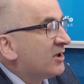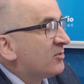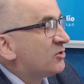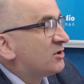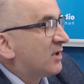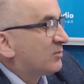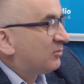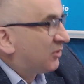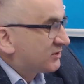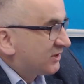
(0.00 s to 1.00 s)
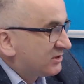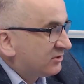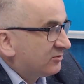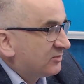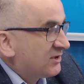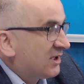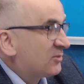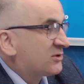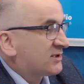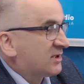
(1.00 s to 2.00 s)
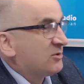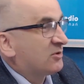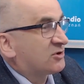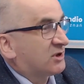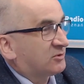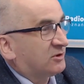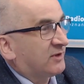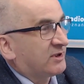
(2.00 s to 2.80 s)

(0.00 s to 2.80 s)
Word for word: musimy albo poznać tę opinię, albo czasami ją kształtować,